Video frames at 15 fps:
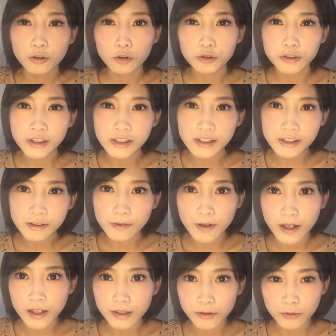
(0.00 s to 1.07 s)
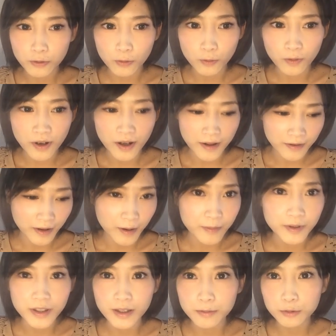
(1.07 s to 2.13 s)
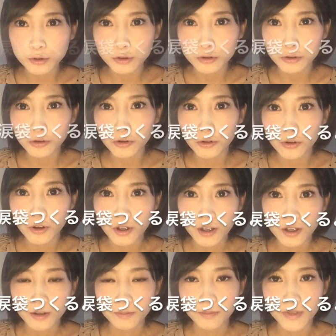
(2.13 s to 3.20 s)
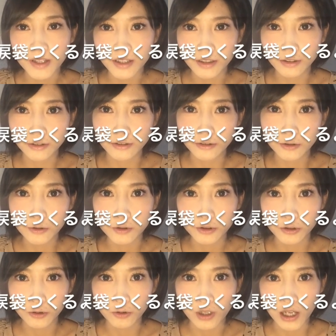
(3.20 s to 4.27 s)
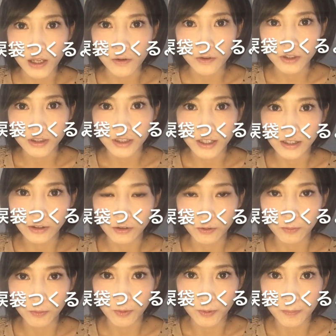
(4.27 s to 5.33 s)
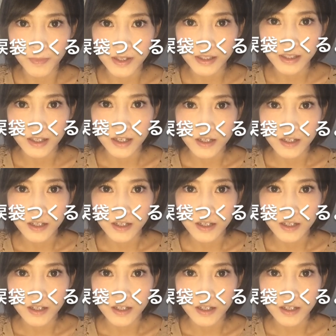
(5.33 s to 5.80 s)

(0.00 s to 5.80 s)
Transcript: こんにちは。今日は涙袋メイクの紹介をしたいと思います。